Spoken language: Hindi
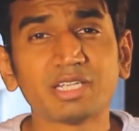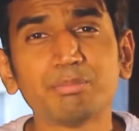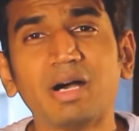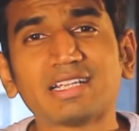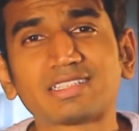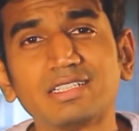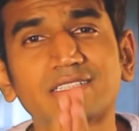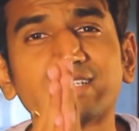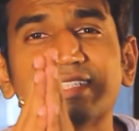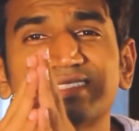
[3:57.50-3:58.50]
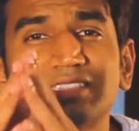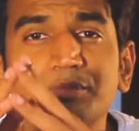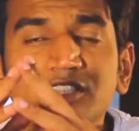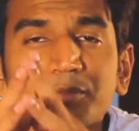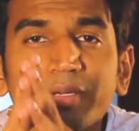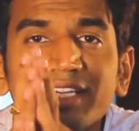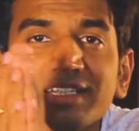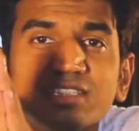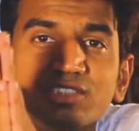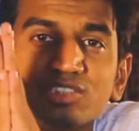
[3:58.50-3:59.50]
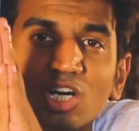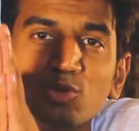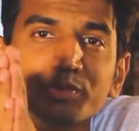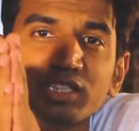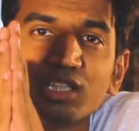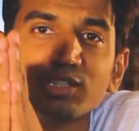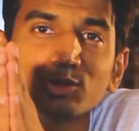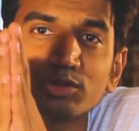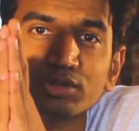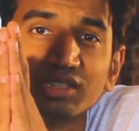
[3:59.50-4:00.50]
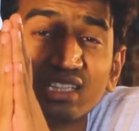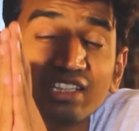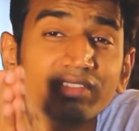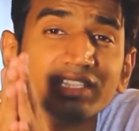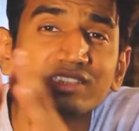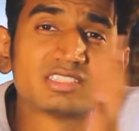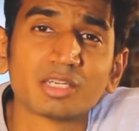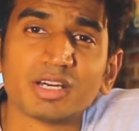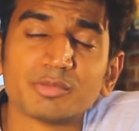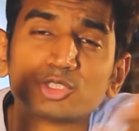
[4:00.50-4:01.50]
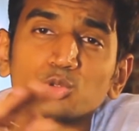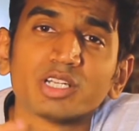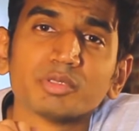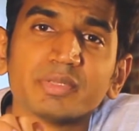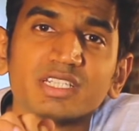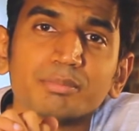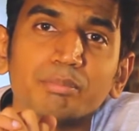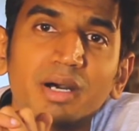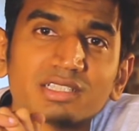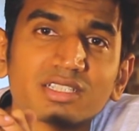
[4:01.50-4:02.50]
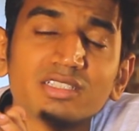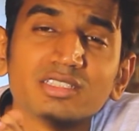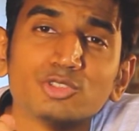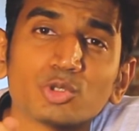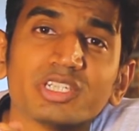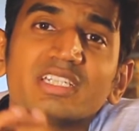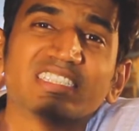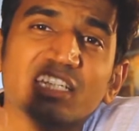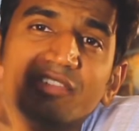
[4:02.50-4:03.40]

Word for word: चलिए बात कर लेते हैं सबसे पहले शाओमी के उस टीवी की जिसके बारे में शुरुआत में मैंने बात करी थी जो कि